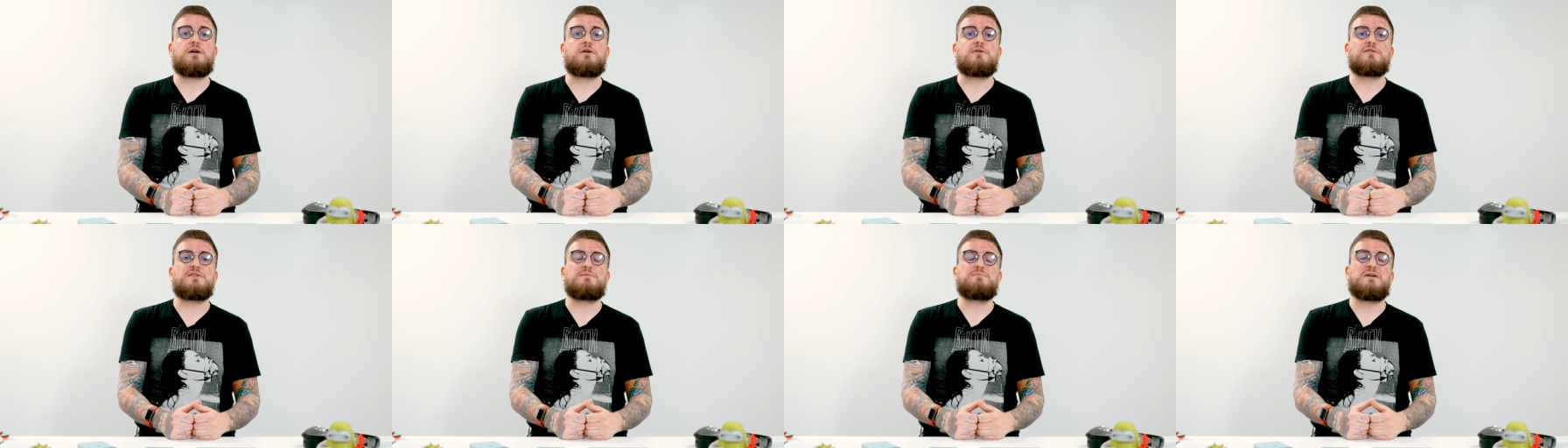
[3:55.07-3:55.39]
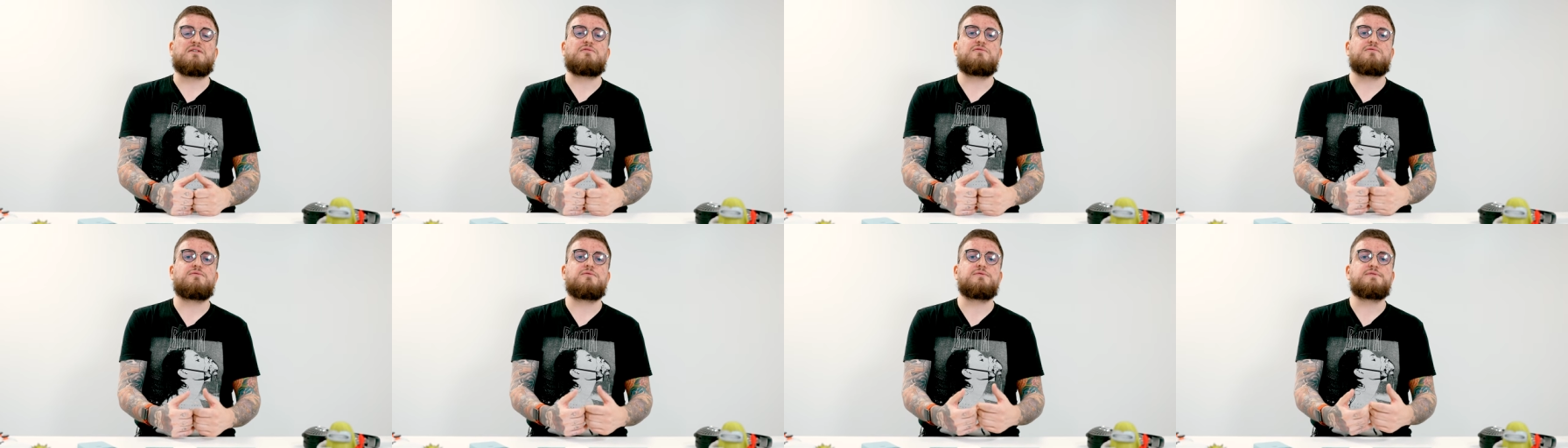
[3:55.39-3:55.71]
Alors, c'est
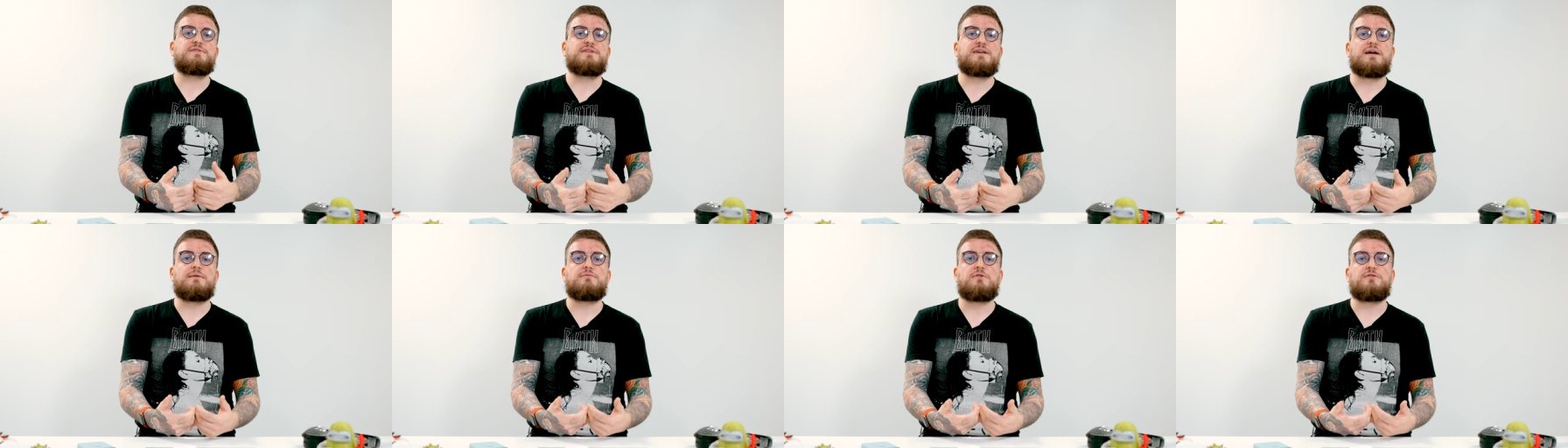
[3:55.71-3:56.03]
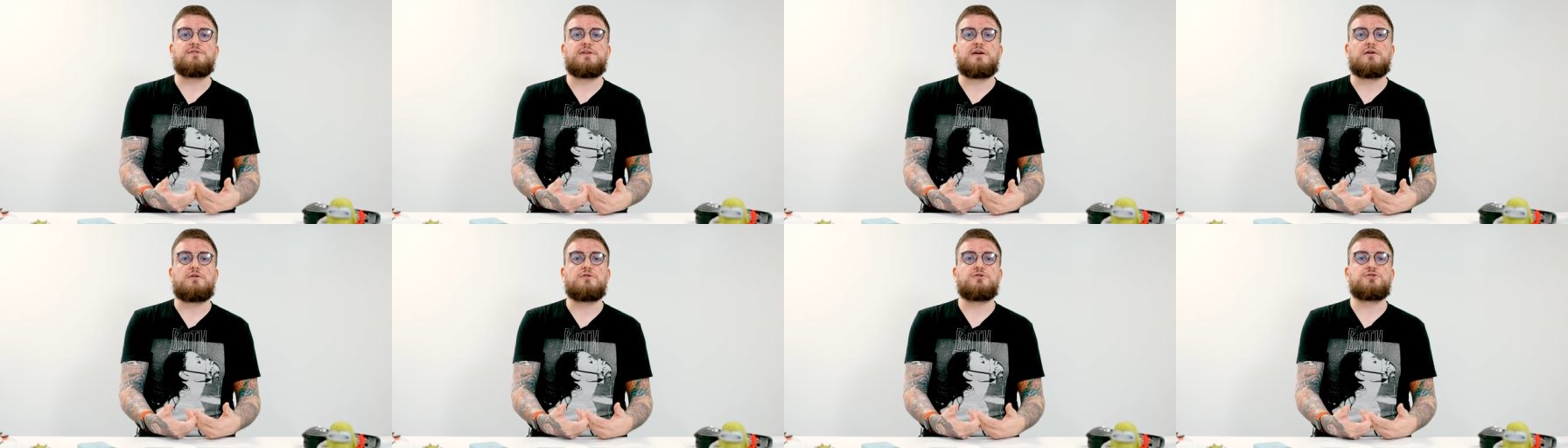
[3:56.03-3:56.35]
pas
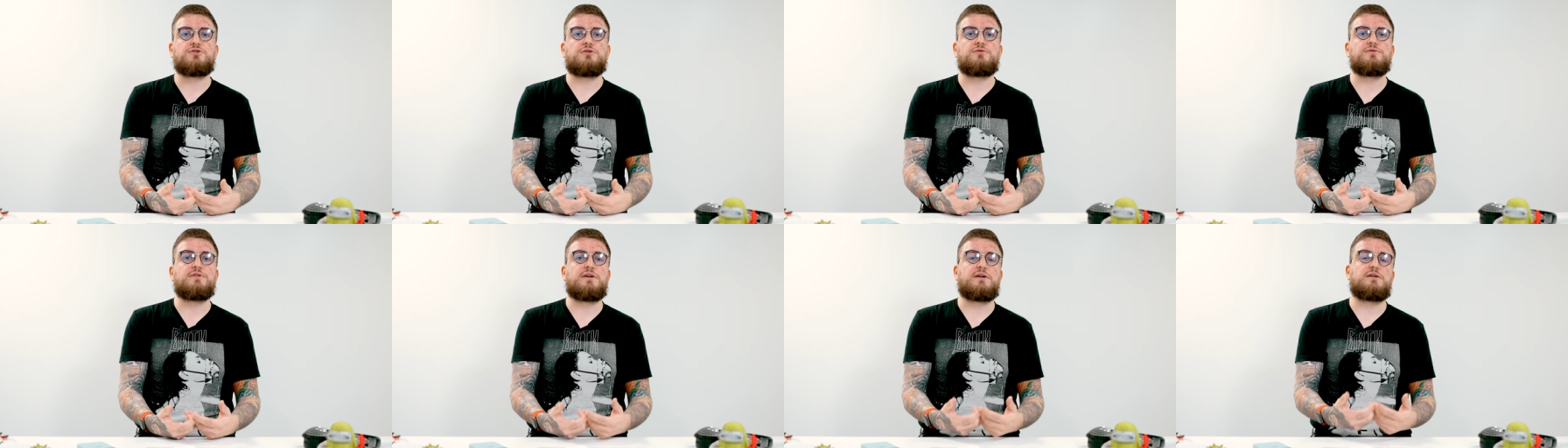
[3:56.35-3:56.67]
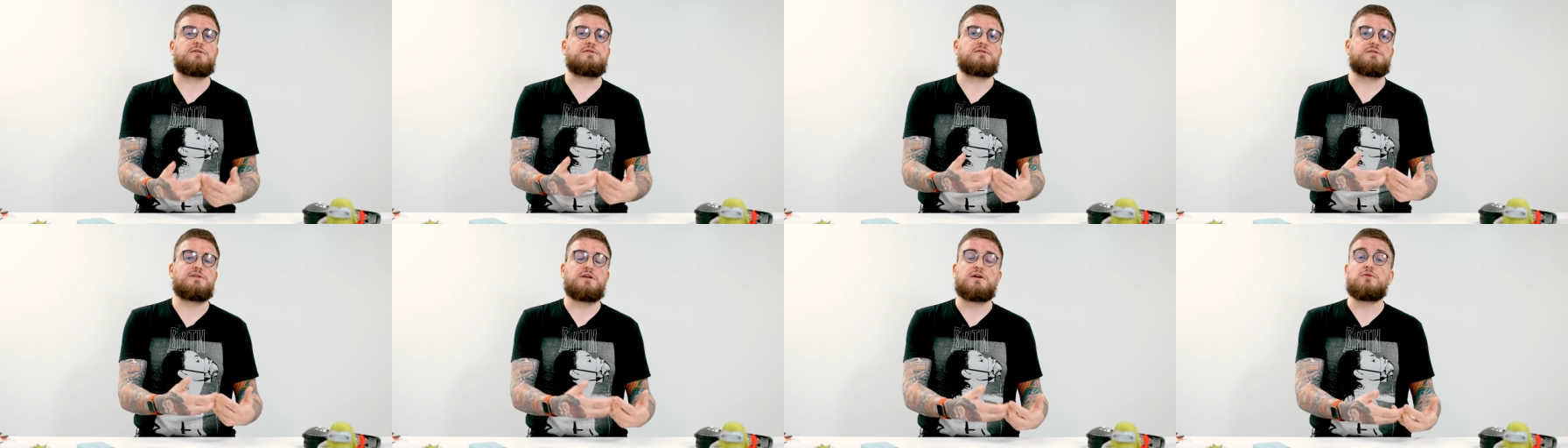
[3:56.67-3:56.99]
foncièrement dérangeant
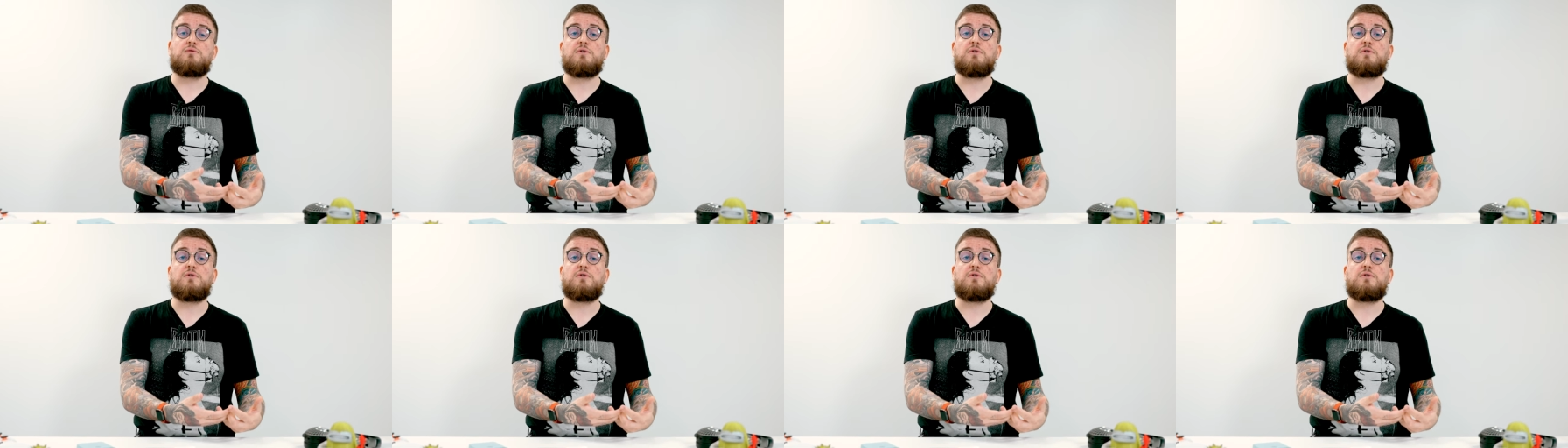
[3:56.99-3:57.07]
dès,